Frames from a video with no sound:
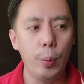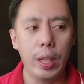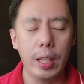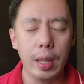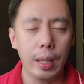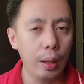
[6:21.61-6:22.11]

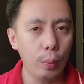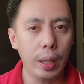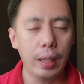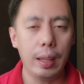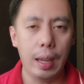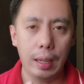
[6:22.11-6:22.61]
pwede niyang
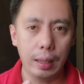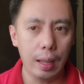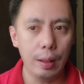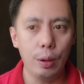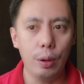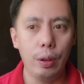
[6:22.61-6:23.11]
gawin kahit
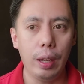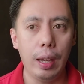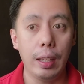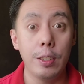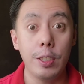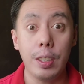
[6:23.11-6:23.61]
ano,
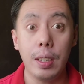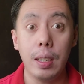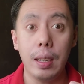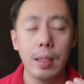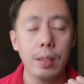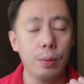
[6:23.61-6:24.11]
and
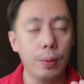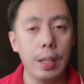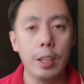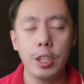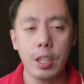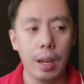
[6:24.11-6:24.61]
she is
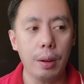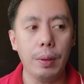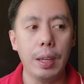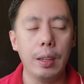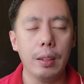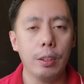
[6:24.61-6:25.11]
really
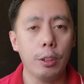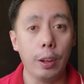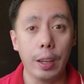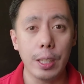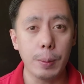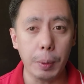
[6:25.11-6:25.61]
sharing her
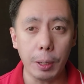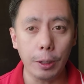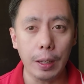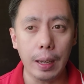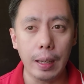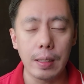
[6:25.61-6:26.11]

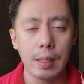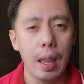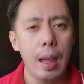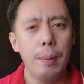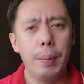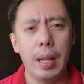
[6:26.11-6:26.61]
experience
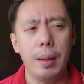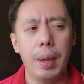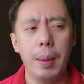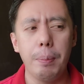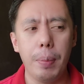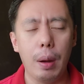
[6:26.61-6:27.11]
para
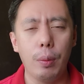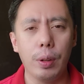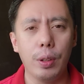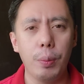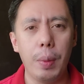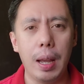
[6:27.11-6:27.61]
ma-empower
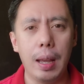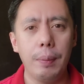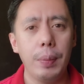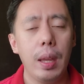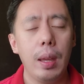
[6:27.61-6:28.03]
yung mga